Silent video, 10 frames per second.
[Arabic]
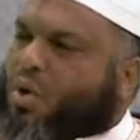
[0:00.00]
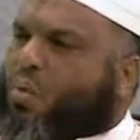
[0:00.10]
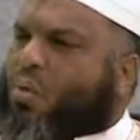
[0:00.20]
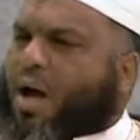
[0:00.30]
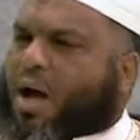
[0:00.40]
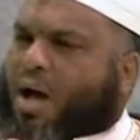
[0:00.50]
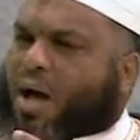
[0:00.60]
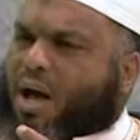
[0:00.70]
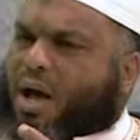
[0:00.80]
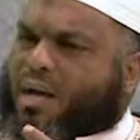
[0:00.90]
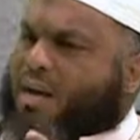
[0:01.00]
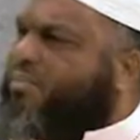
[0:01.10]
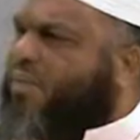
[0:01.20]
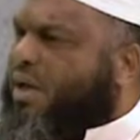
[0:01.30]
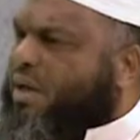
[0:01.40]

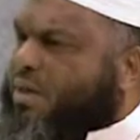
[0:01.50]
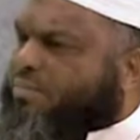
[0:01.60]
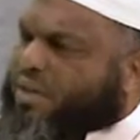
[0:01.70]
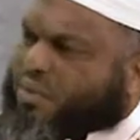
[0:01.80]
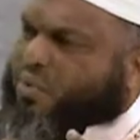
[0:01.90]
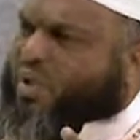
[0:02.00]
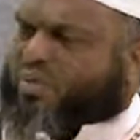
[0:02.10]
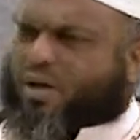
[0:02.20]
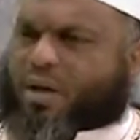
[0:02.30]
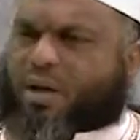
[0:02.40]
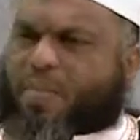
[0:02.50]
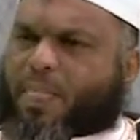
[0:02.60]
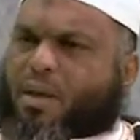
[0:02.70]
والأمثلة كثيرة